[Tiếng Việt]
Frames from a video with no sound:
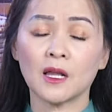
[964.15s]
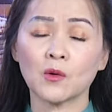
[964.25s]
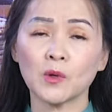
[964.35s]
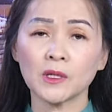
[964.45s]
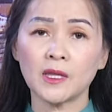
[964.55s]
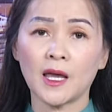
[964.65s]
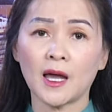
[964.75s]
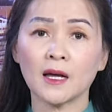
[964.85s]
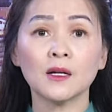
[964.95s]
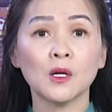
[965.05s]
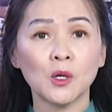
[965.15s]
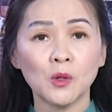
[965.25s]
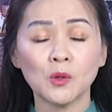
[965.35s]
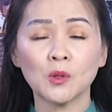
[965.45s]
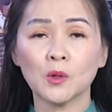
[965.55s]
là quốc gia
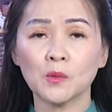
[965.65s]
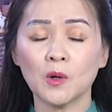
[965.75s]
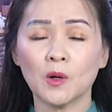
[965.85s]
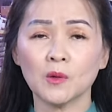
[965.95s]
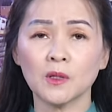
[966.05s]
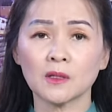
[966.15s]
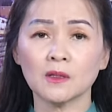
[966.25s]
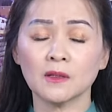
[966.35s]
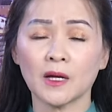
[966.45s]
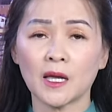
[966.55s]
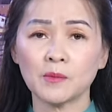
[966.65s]
luôn ủng hộ lực lượng